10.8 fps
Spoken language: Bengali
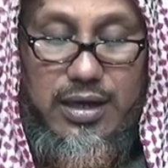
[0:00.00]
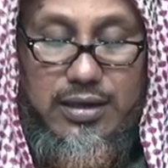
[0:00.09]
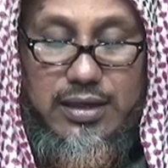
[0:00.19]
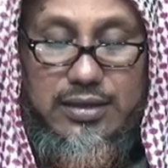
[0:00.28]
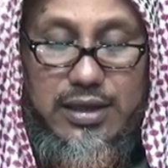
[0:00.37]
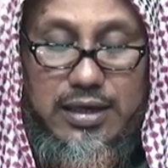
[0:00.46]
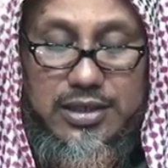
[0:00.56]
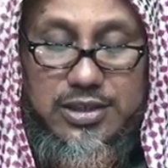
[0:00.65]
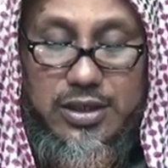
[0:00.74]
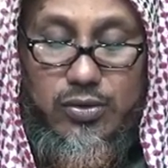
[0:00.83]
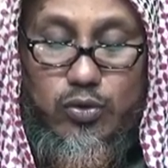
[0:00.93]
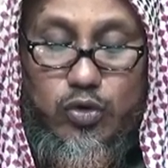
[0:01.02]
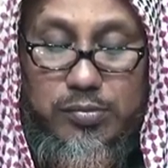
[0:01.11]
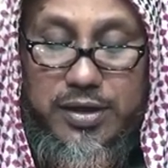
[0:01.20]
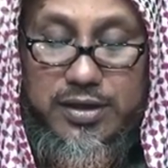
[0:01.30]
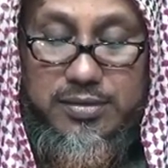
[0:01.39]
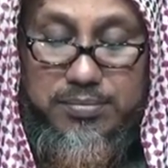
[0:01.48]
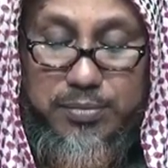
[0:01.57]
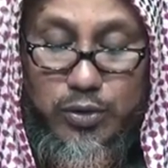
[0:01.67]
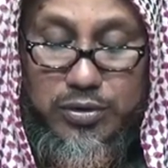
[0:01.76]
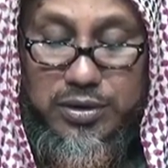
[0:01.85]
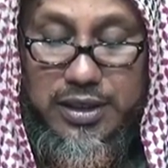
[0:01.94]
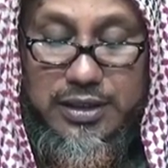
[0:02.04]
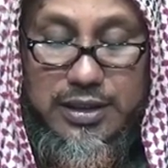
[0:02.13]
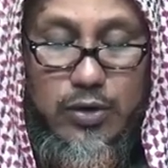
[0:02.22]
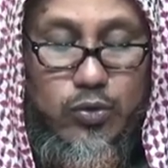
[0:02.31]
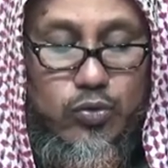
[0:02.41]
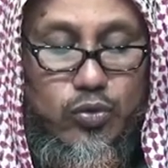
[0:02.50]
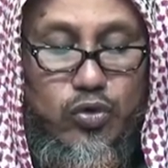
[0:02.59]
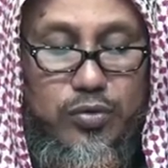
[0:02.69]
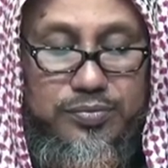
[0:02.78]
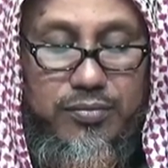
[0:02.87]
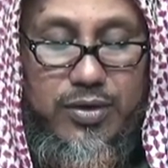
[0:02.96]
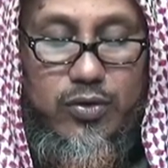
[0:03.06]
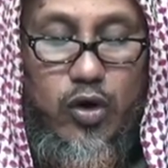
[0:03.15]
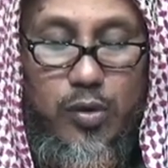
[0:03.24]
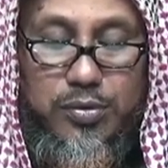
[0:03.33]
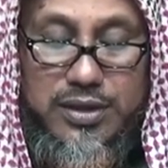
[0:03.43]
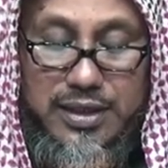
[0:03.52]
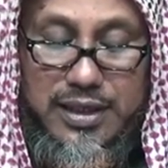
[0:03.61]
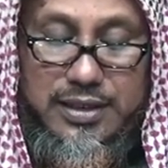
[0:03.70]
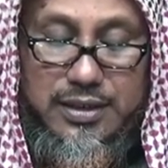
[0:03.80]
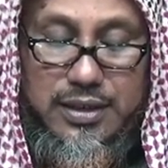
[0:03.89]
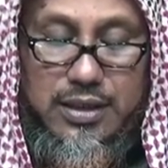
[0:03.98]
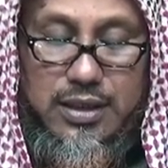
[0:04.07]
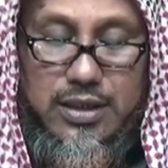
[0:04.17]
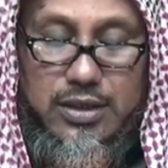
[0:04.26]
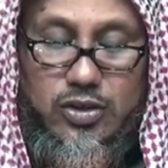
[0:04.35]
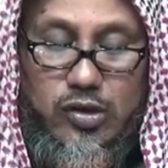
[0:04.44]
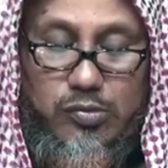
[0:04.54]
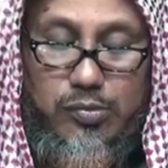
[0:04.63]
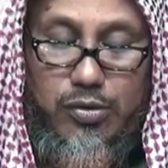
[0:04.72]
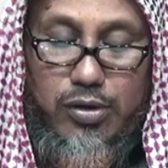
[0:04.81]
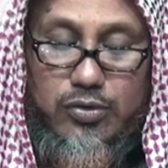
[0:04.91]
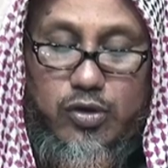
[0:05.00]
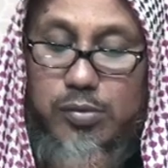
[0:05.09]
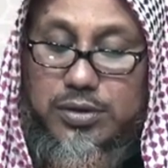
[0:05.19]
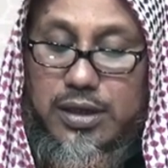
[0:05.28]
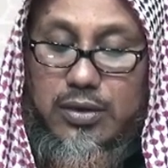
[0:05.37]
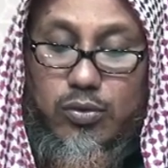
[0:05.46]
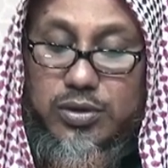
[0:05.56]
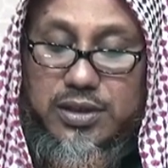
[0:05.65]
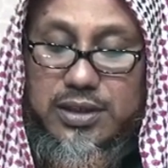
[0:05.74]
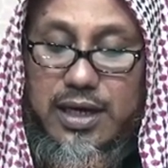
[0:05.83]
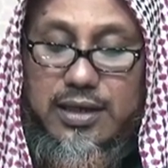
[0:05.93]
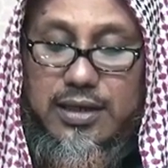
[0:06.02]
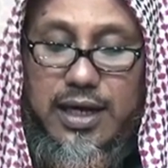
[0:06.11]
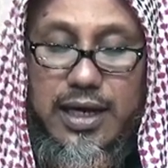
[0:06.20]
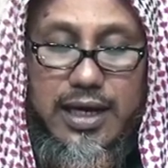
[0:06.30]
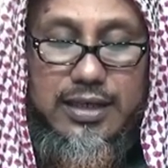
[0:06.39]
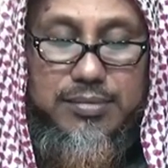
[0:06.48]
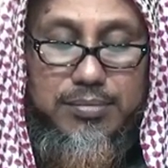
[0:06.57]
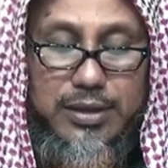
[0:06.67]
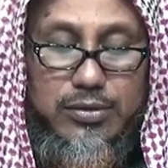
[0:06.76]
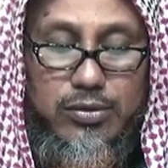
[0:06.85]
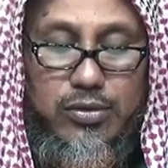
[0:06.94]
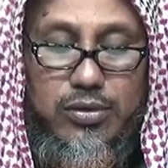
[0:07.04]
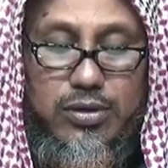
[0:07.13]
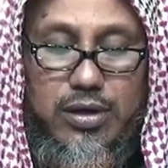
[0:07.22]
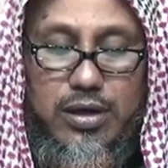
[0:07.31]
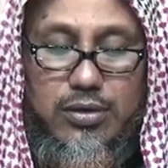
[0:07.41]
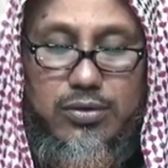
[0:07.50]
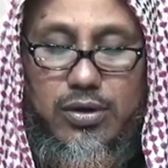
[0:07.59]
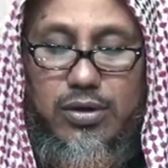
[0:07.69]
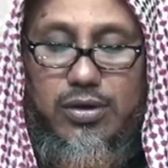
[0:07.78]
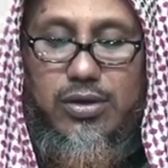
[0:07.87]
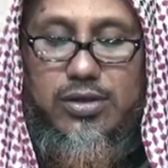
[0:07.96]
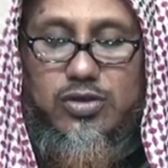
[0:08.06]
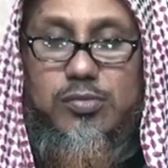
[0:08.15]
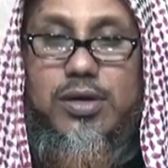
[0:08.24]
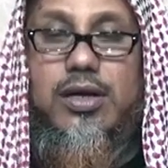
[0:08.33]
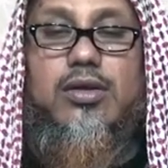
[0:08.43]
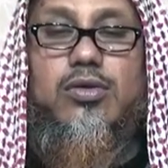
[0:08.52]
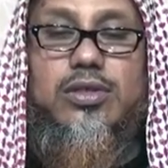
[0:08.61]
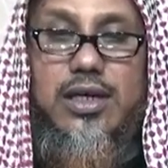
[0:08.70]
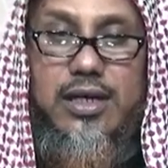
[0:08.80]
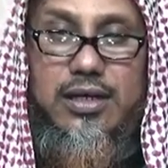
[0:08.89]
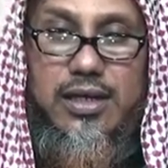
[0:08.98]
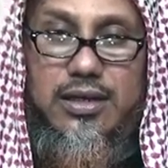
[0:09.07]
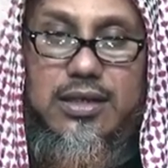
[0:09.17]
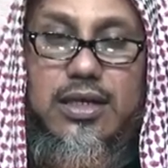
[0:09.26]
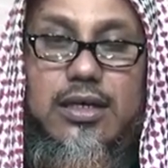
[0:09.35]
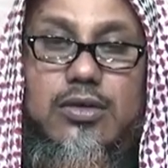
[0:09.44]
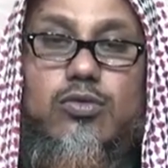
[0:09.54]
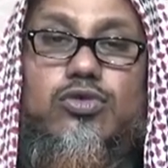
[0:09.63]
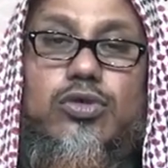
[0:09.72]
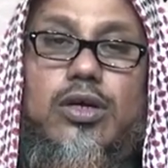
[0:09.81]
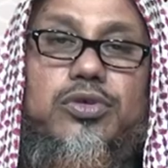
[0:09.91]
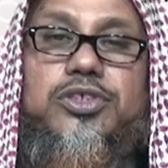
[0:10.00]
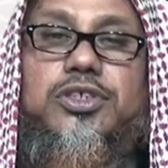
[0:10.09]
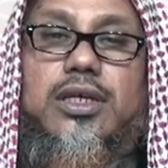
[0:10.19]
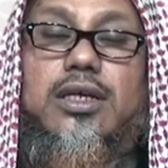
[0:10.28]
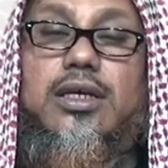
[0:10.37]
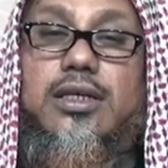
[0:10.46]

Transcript: আল্লাহ তালার ইচ্ছা ও হুকুমের বিরুদ্ধে কারো কোনো ক্ষমতা নেই সর্বময় ক্ষমতার অধিকারী একমাত্র আল্লাহ সুবহান তালা ঘোষণা হচ্ছে